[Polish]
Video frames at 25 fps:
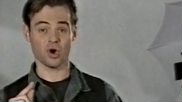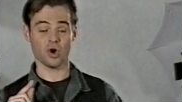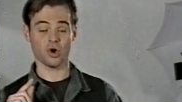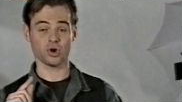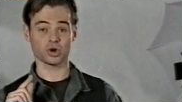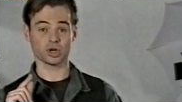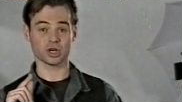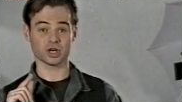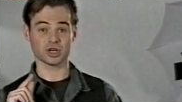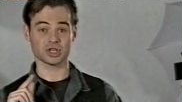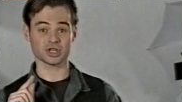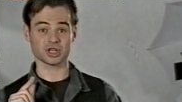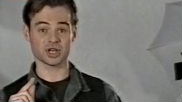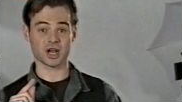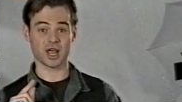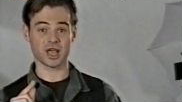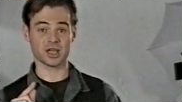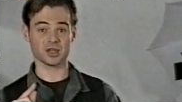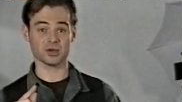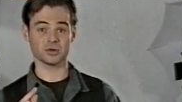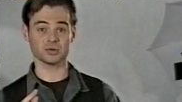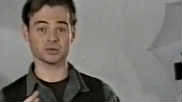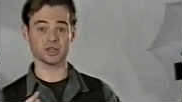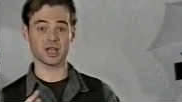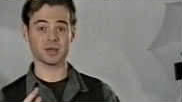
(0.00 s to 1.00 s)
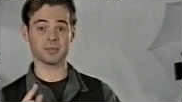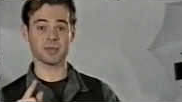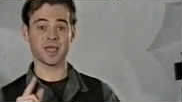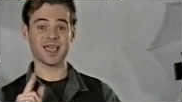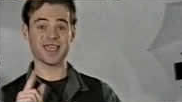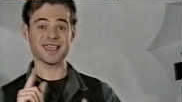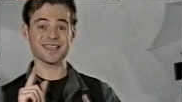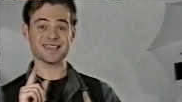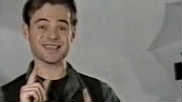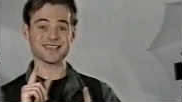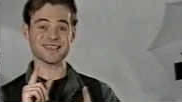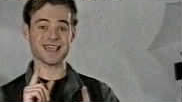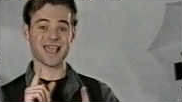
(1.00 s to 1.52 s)
określają nam,
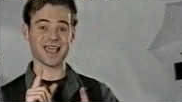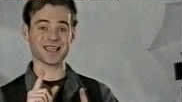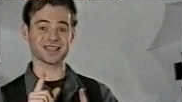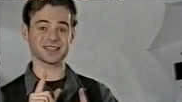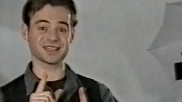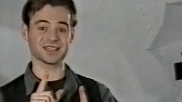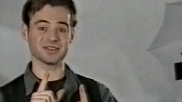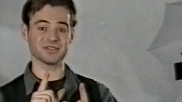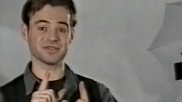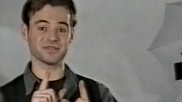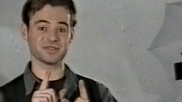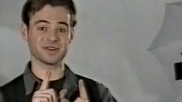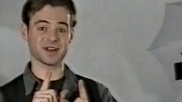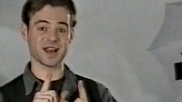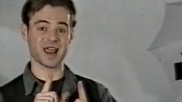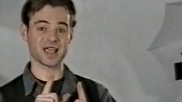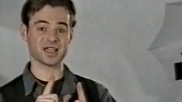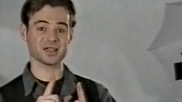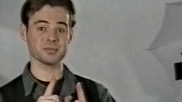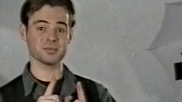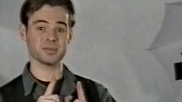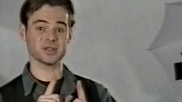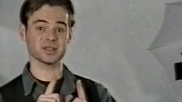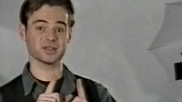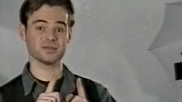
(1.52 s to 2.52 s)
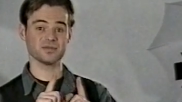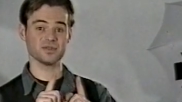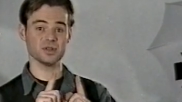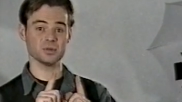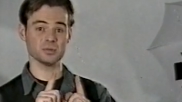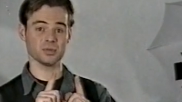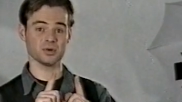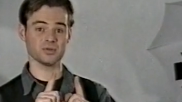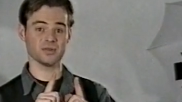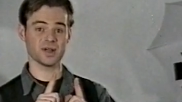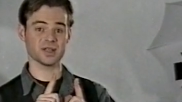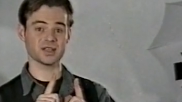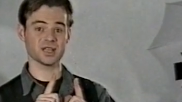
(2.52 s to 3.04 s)
jaki fragment
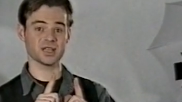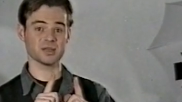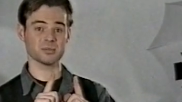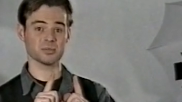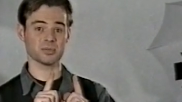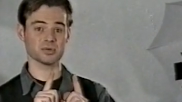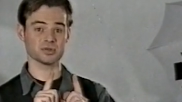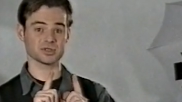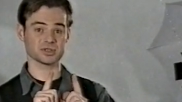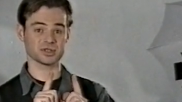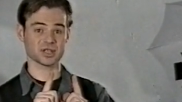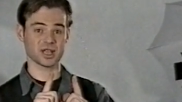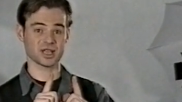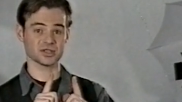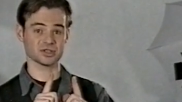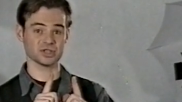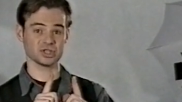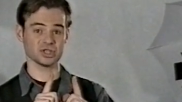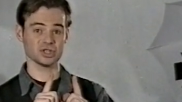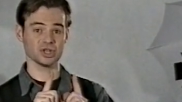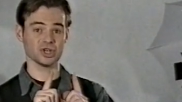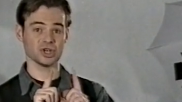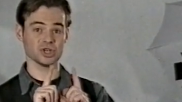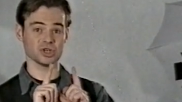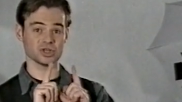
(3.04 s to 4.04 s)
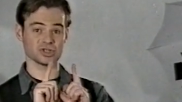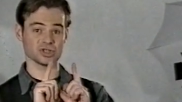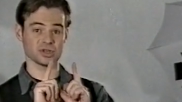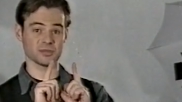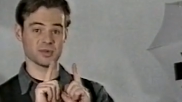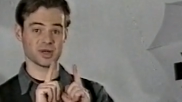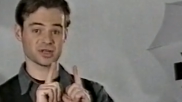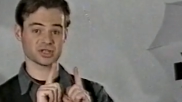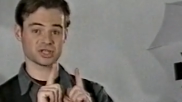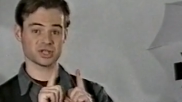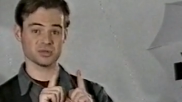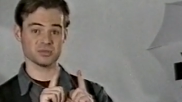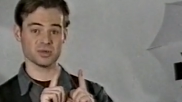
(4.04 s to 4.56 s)
filmowanej postaci
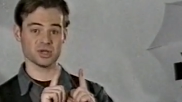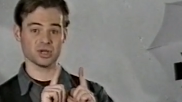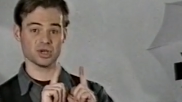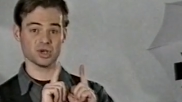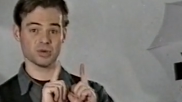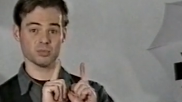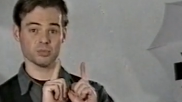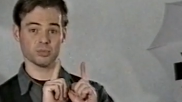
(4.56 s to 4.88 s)
zobaczymy